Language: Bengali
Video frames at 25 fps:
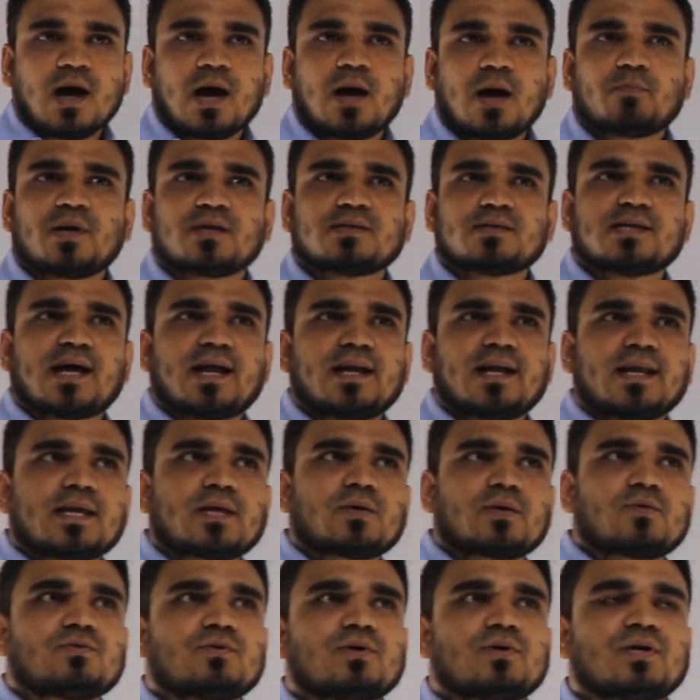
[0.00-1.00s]
আমরা জানি
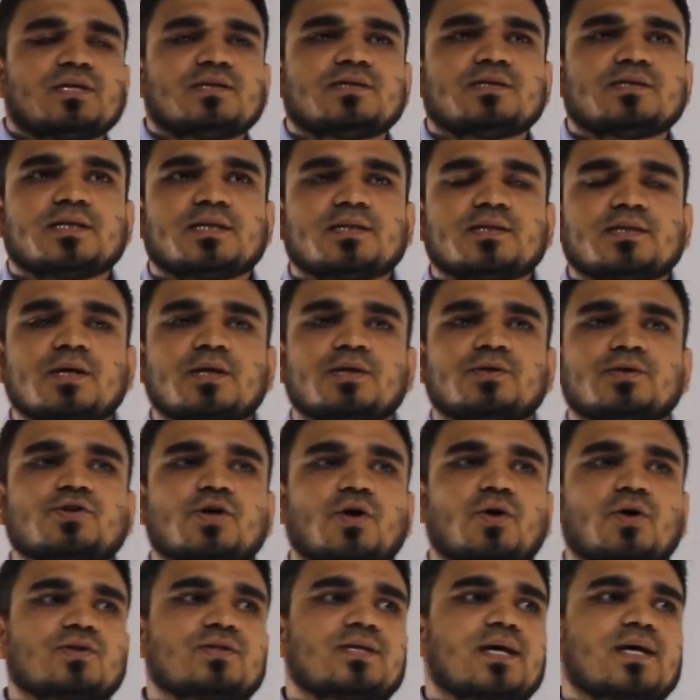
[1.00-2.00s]
কোন ইঞ্জিন
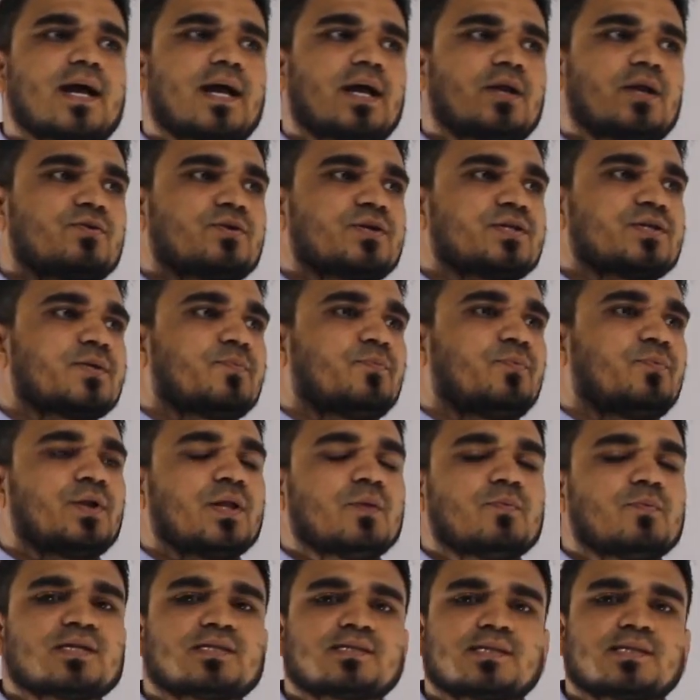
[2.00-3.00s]
যখন দেখা গেল কি যে
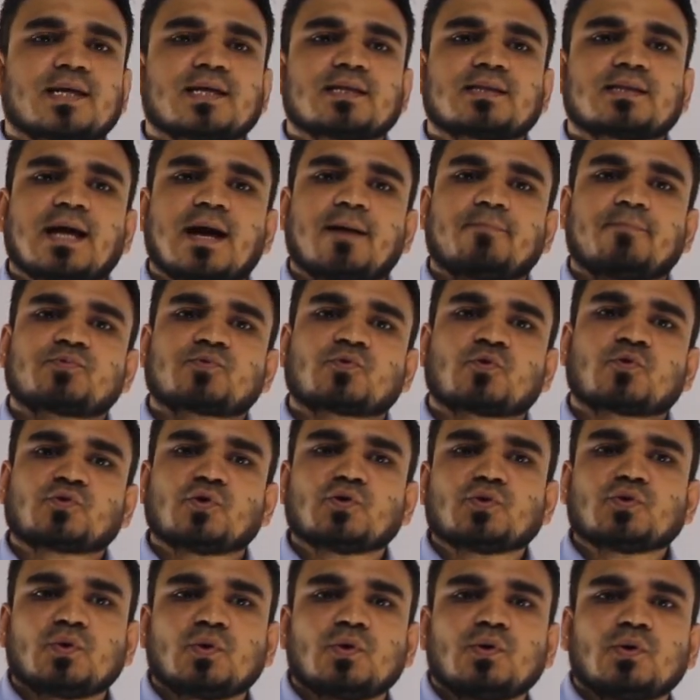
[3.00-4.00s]
পরিবেশ থেকে তাপ
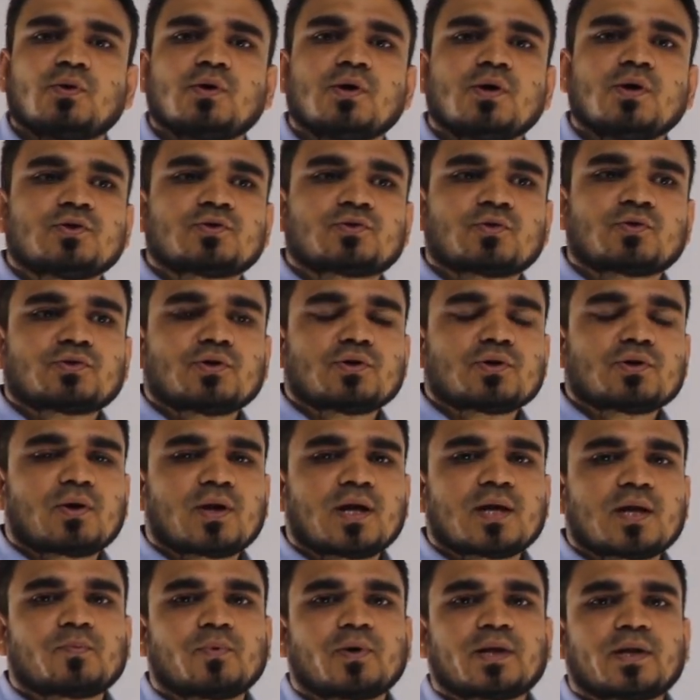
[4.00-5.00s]
শোষণ করলো শোষণ
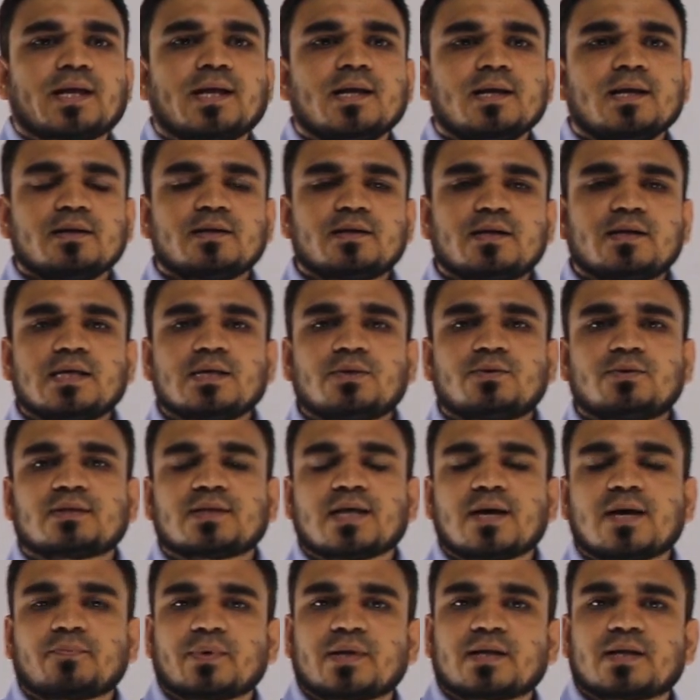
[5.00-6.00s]
করার পরে গৃহীত
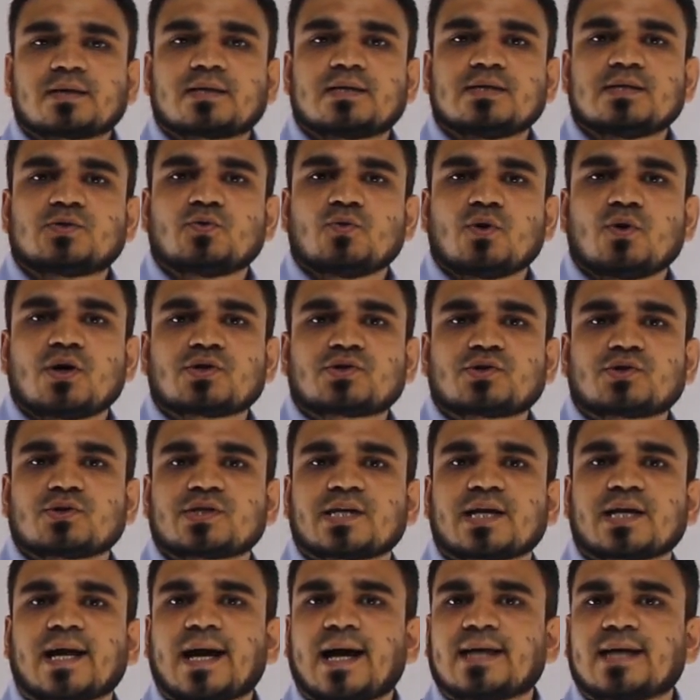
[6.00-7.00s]
তাপের কিছু অংশ
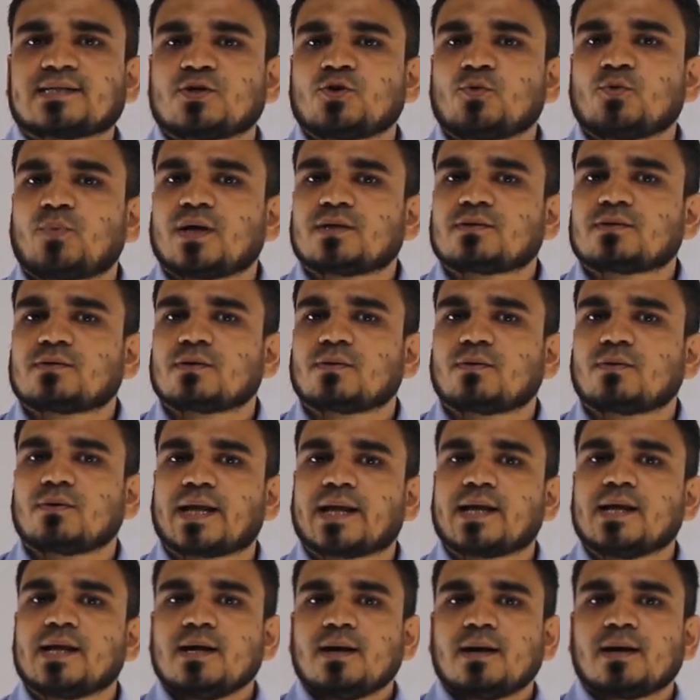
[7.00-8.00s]
সে কাজে রূপান্তর
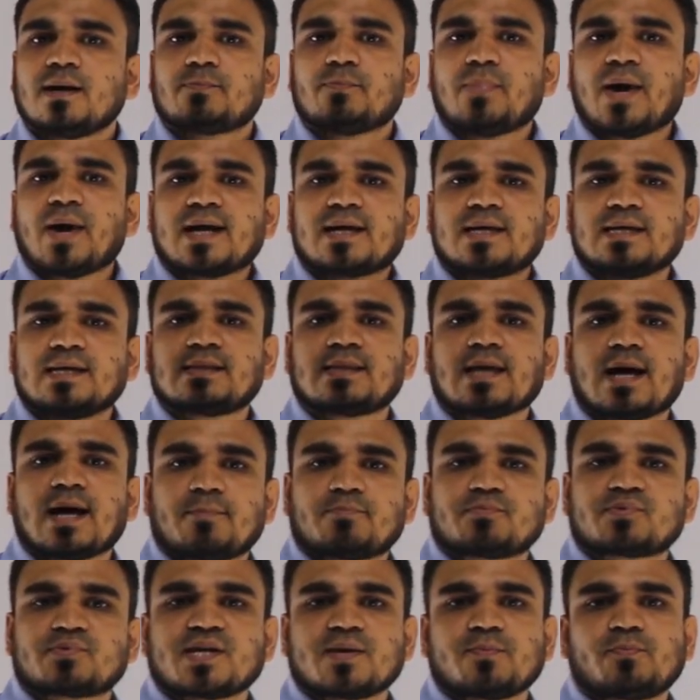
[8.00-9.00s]
করে বাকি
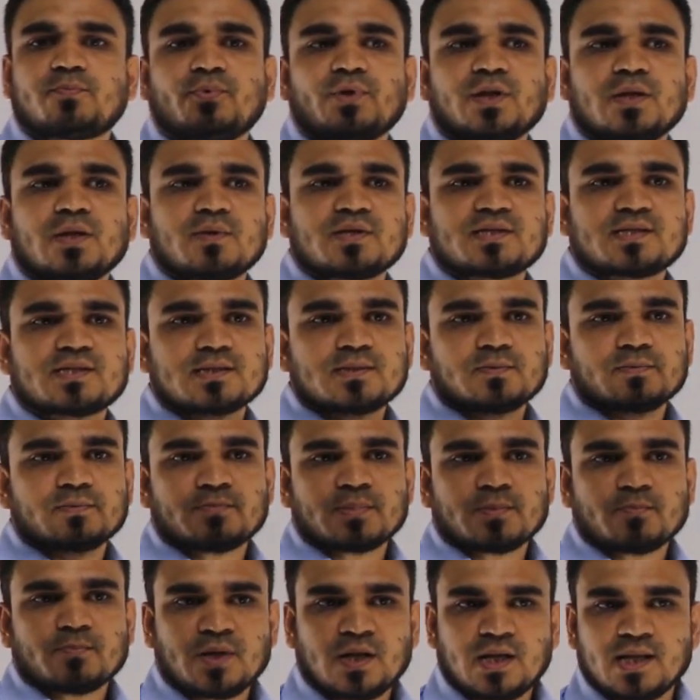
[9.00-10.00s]
তাপ সে পরিবেশে
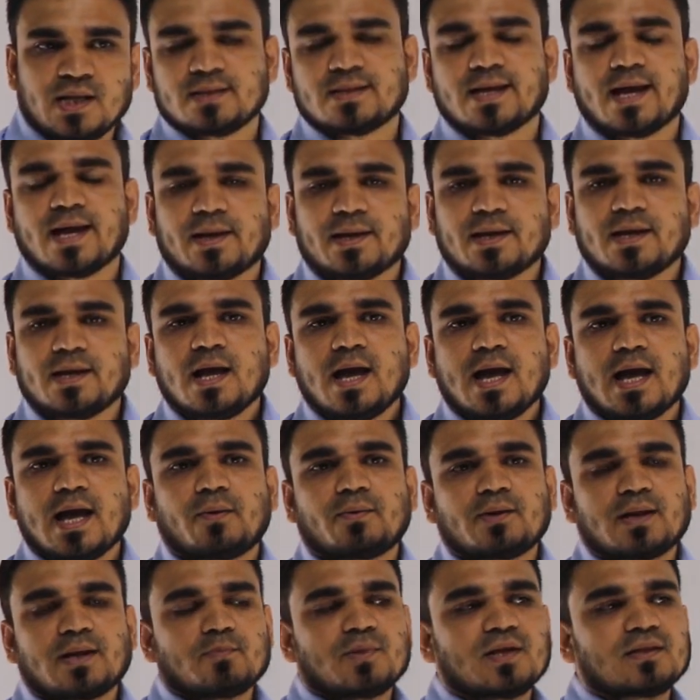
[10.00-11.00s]
বিলিয়ে দেয়
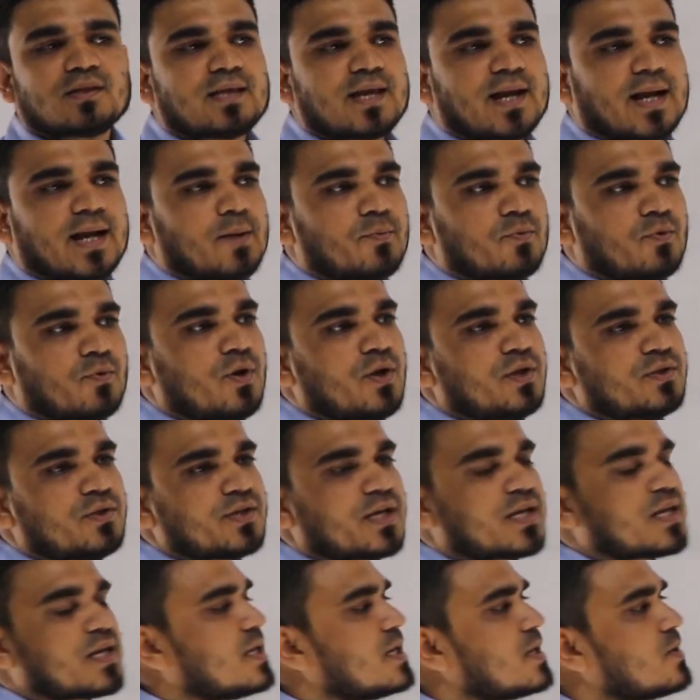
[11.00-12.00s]
এখন আমরা দেখাবো
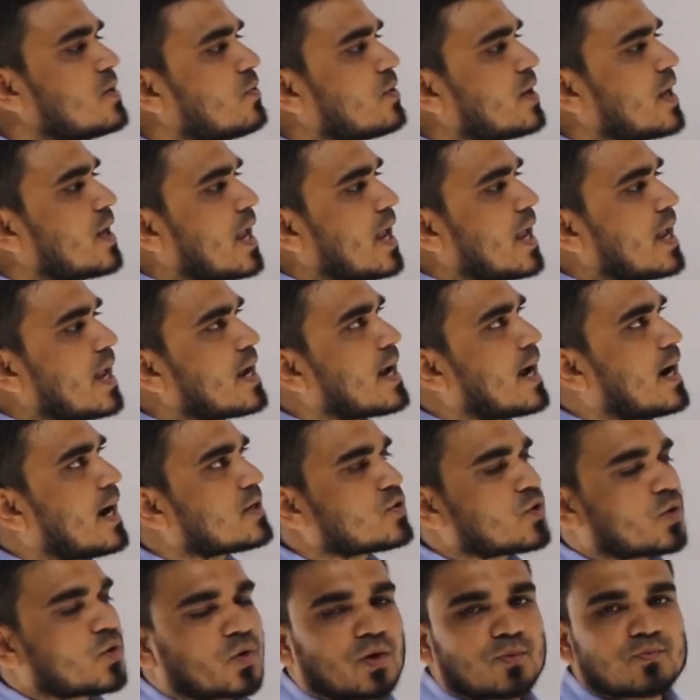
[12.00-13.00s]
যে কি করে এই
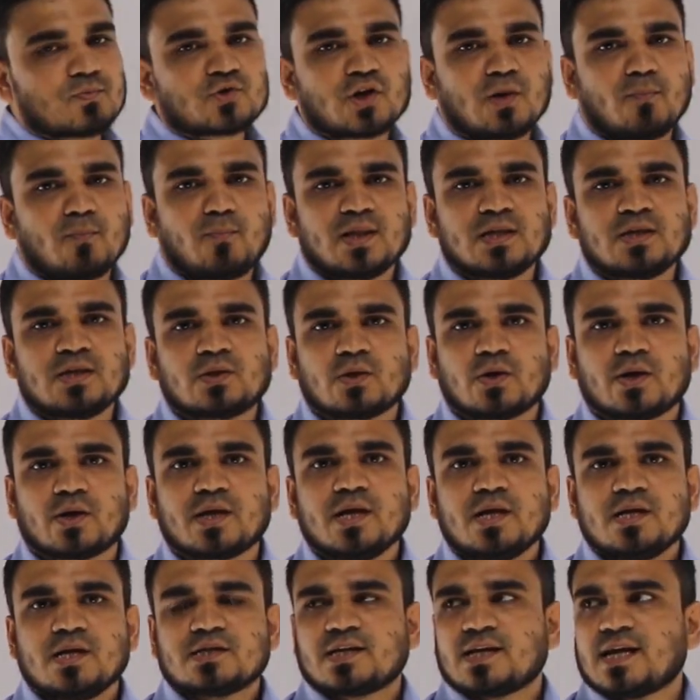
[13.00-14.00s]
কার্যক্রম সম্পাদিত
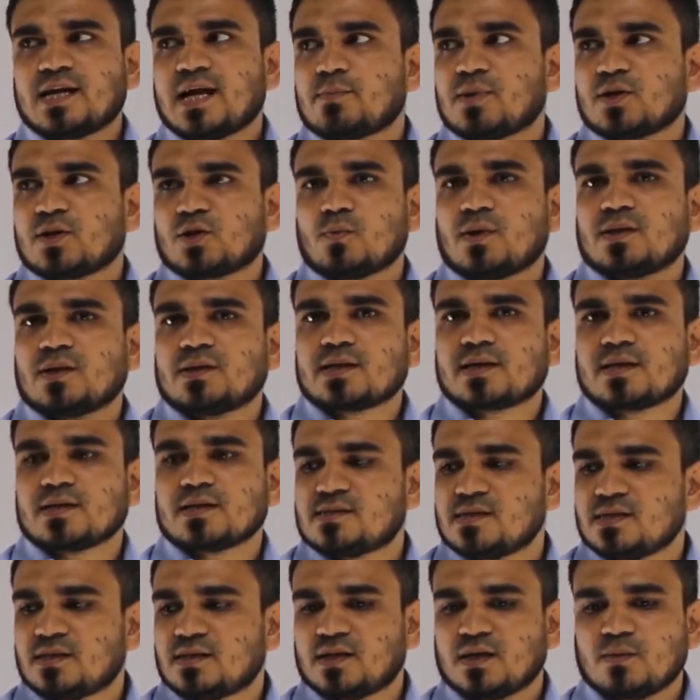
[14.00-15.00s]
হয় সেটা আমরা তোমাদেরকে
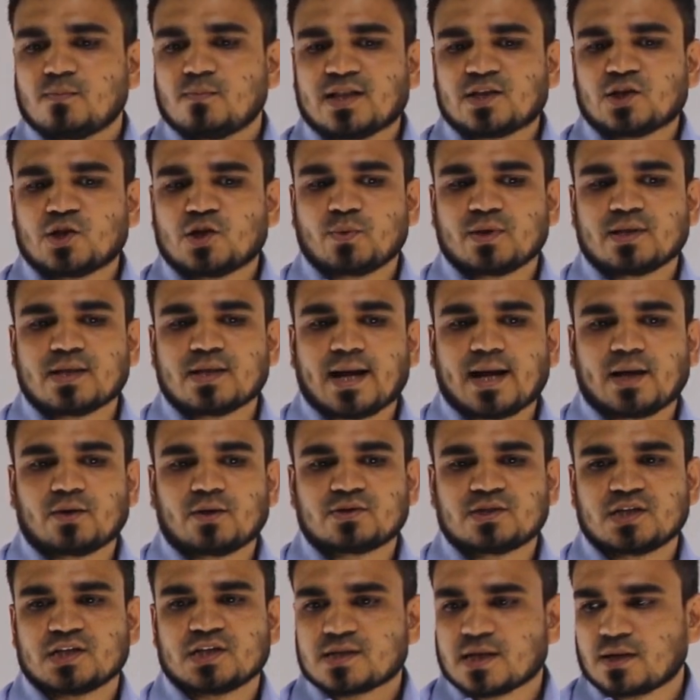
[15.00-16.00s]
চিত্রের মাধ্যমে
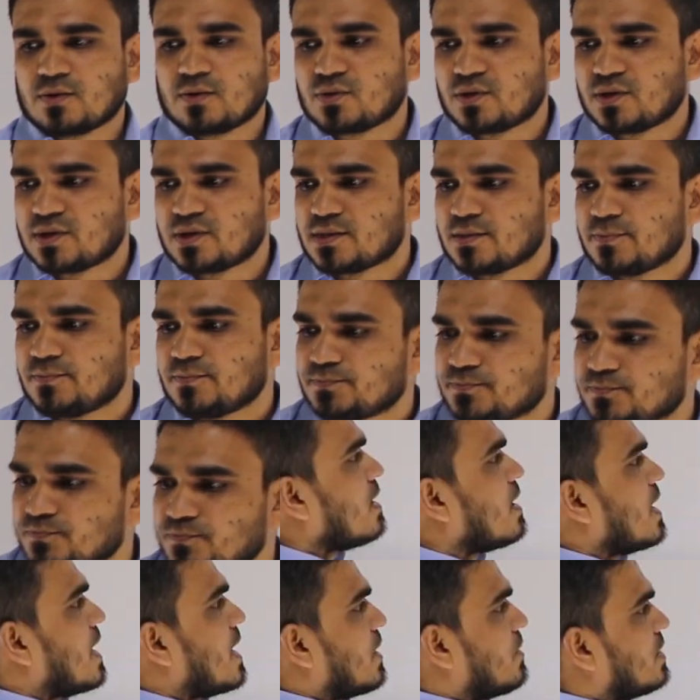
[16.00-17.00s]
দেখানোর চেষ্টা করতেছি
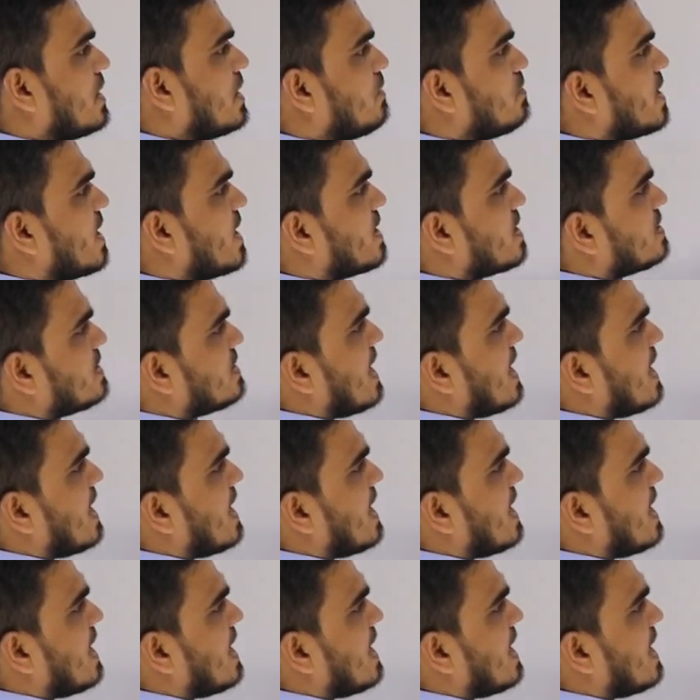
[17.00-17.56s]
এখন আমরা একটা